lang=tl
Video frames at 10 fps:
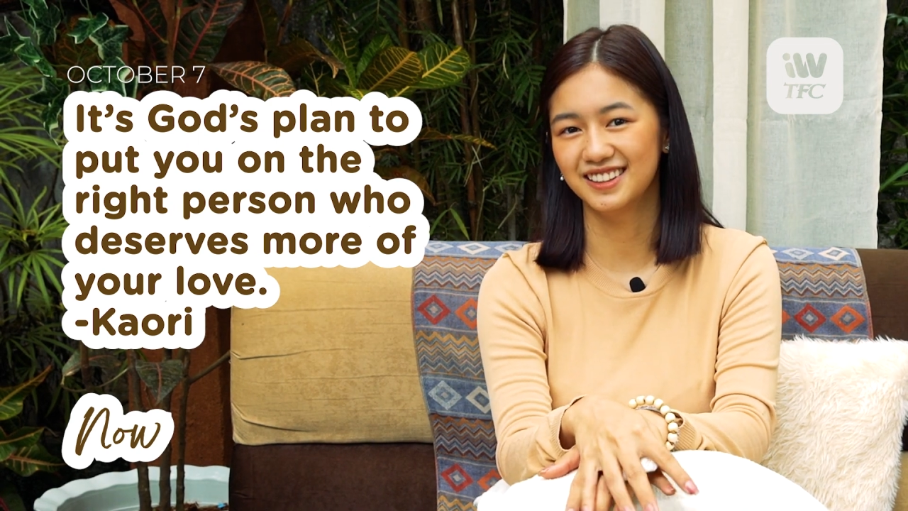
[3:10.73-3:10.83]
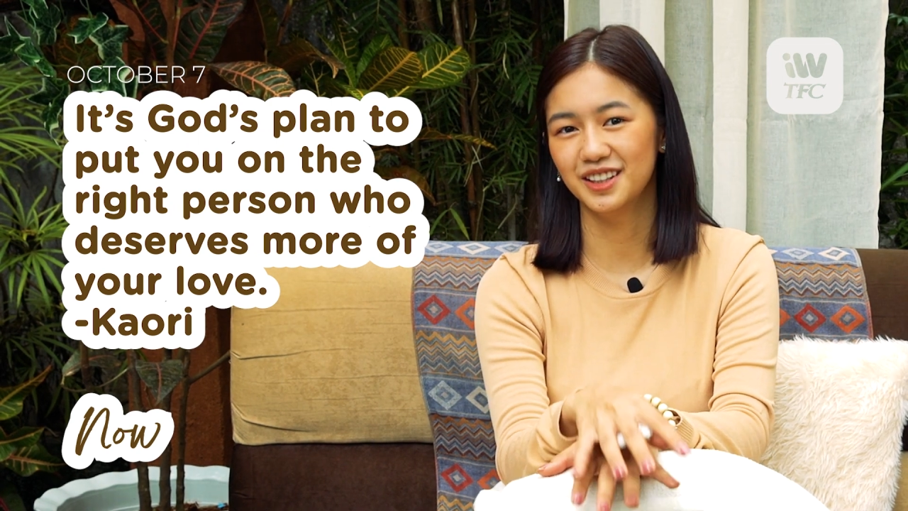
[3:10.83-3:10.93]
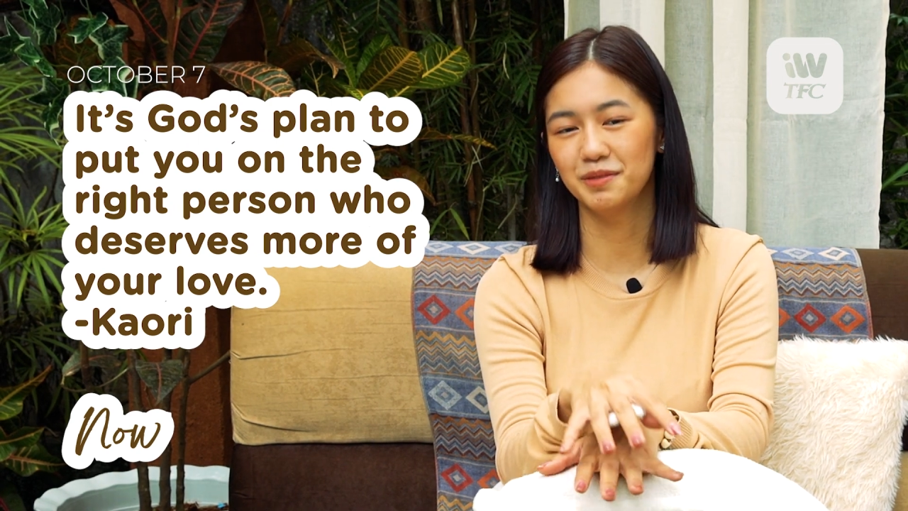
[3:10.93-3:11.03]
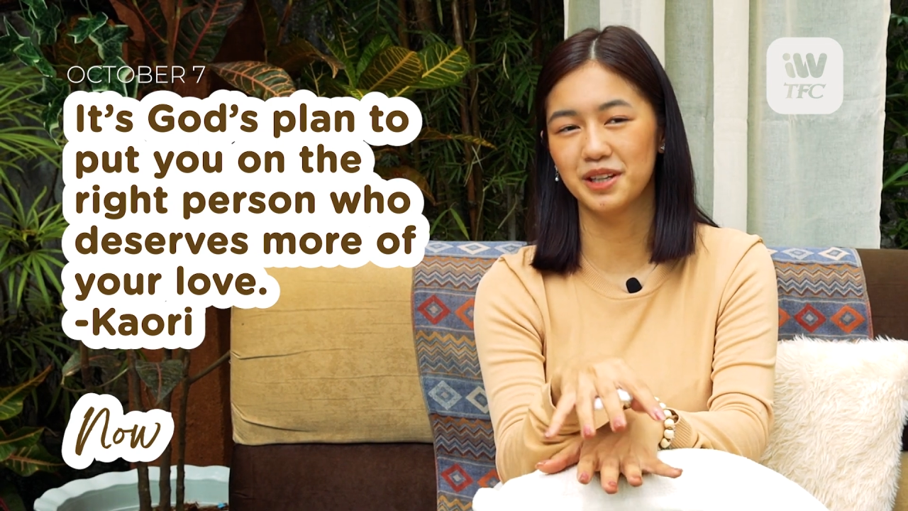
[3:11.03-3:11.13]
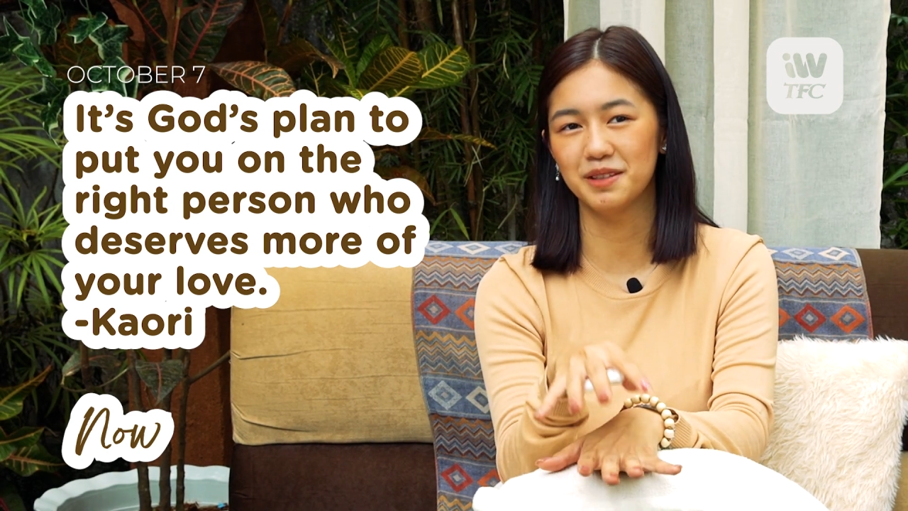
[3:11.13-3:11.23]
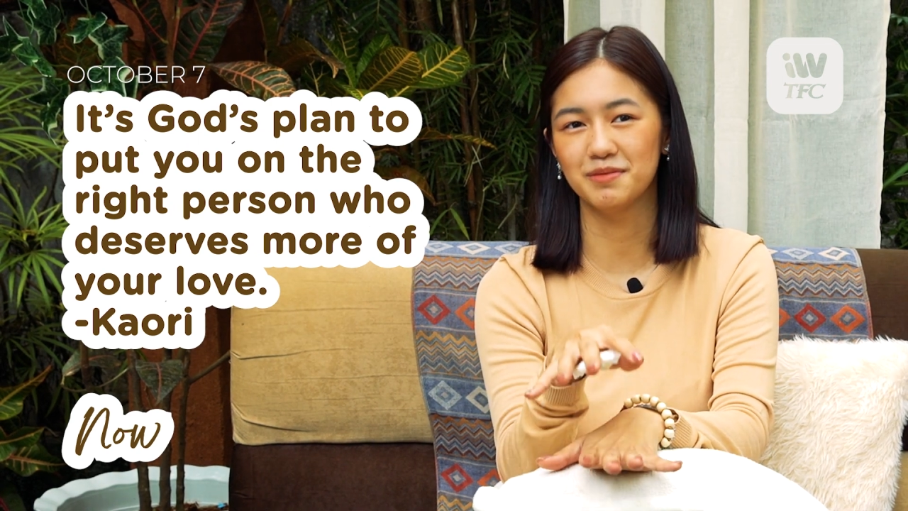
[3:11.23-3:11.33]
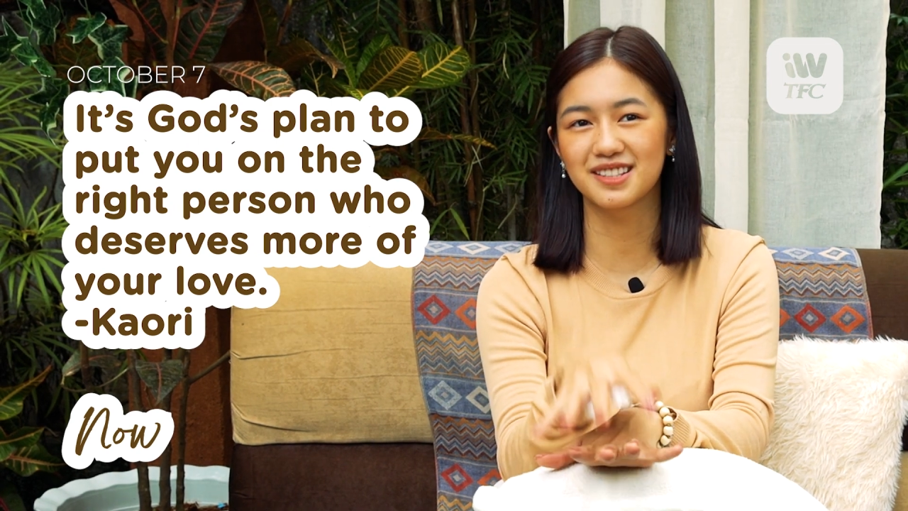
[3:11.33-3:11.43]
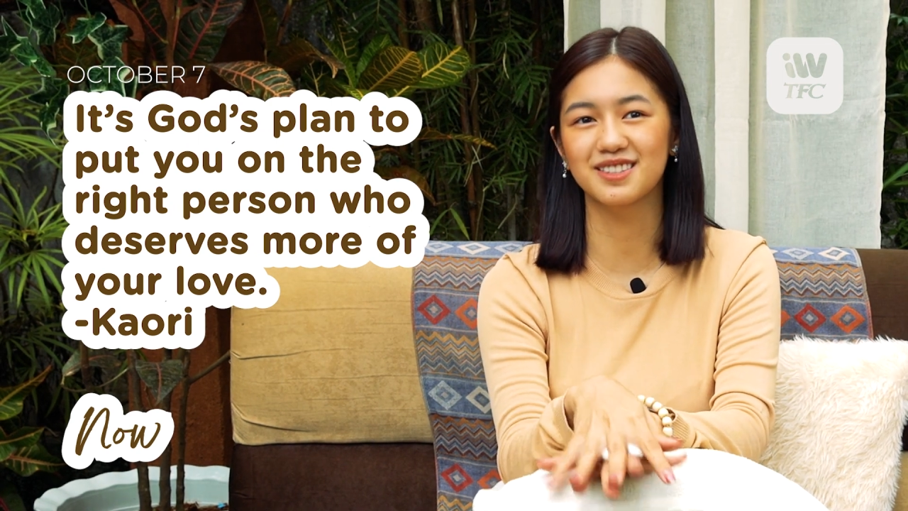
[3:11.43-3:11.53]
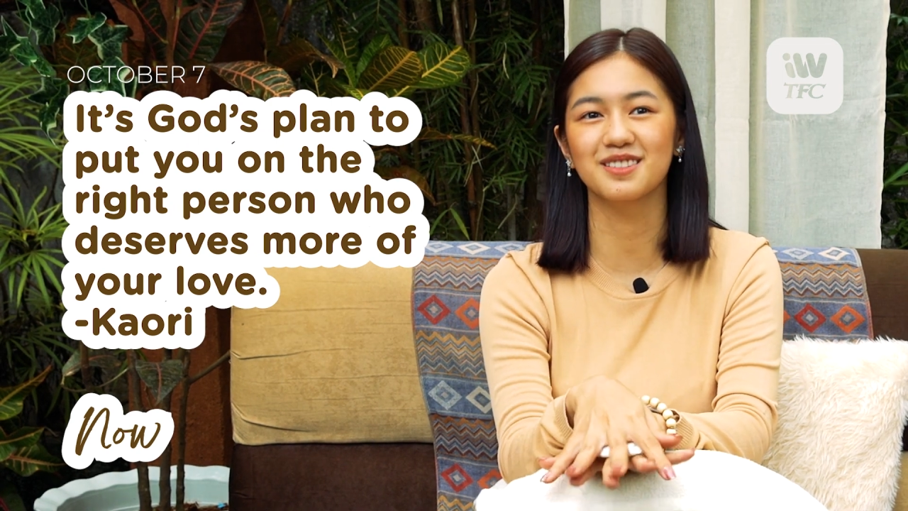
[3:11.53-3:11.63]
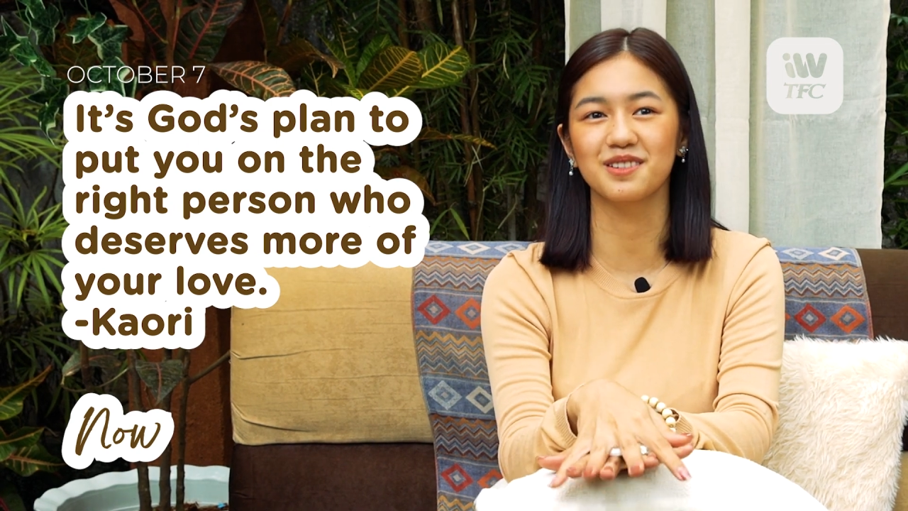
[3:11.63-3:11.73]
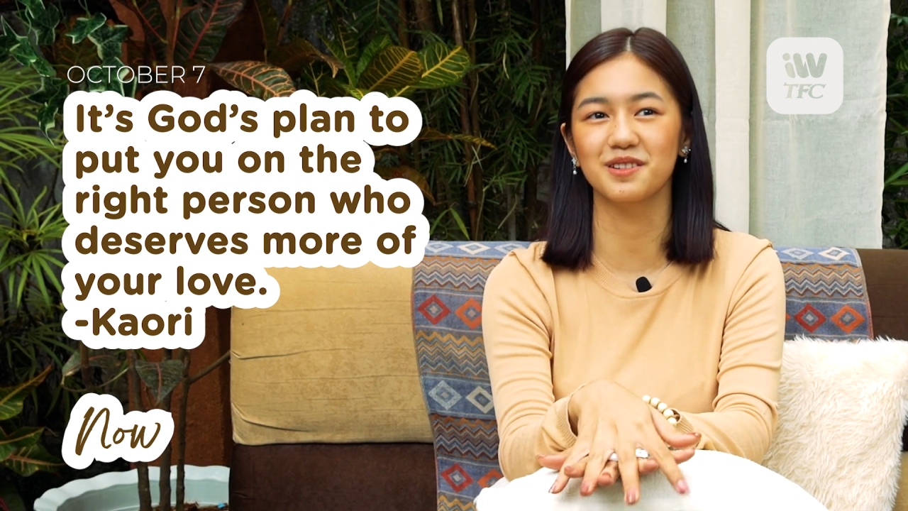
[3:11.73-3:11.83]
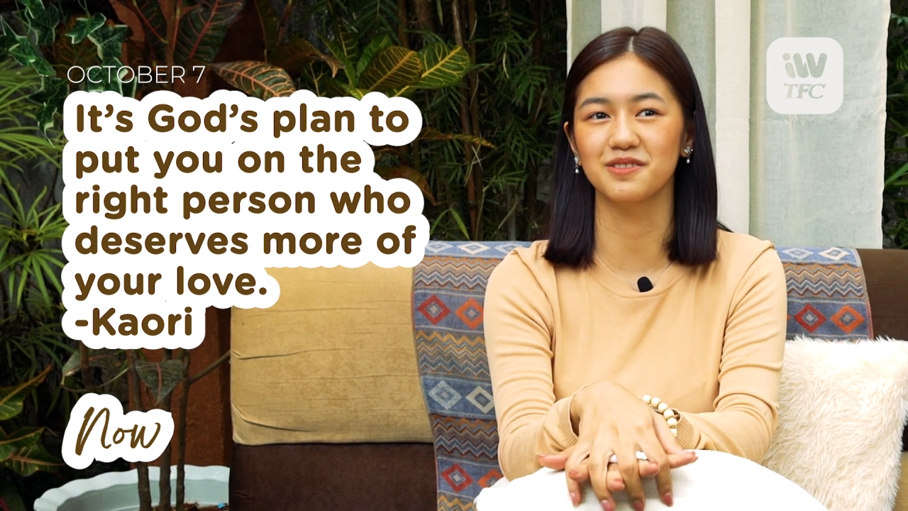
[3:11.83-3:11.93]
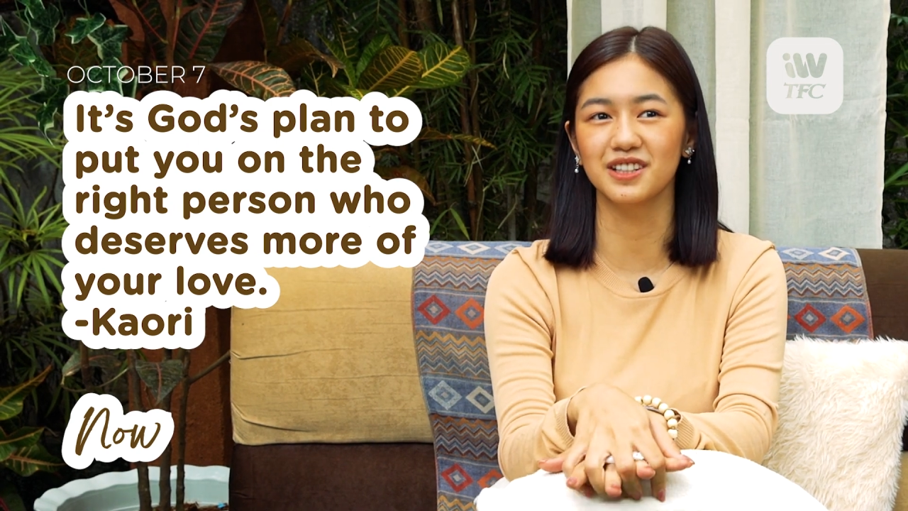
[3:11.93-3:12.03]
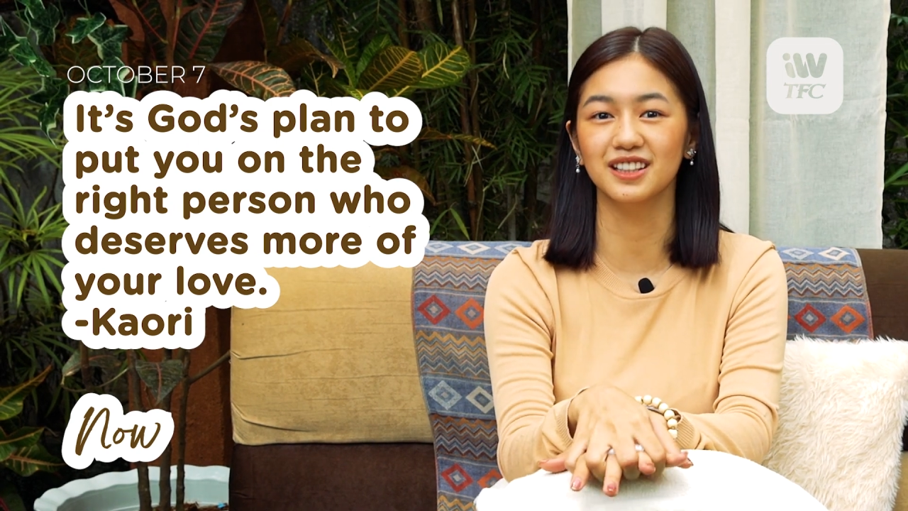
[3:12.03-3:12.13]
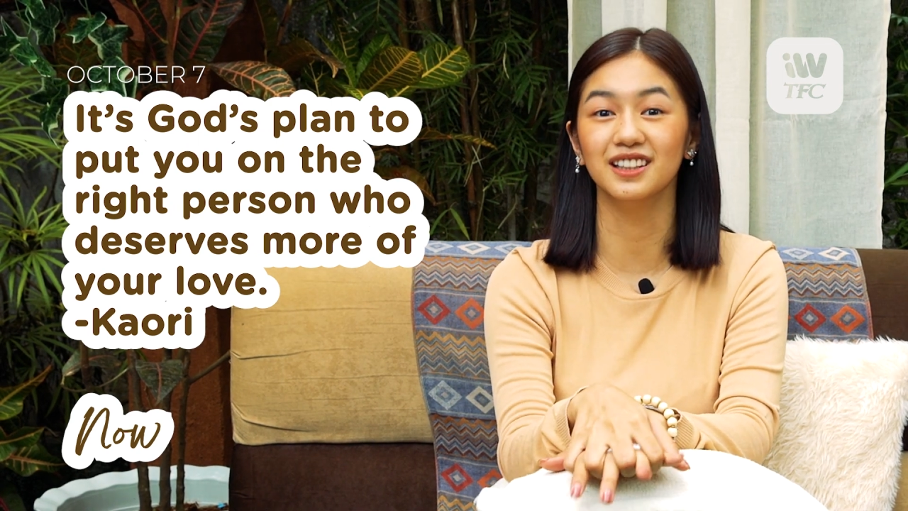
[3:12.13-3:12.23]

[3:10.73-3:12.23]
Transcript: na may mas deserving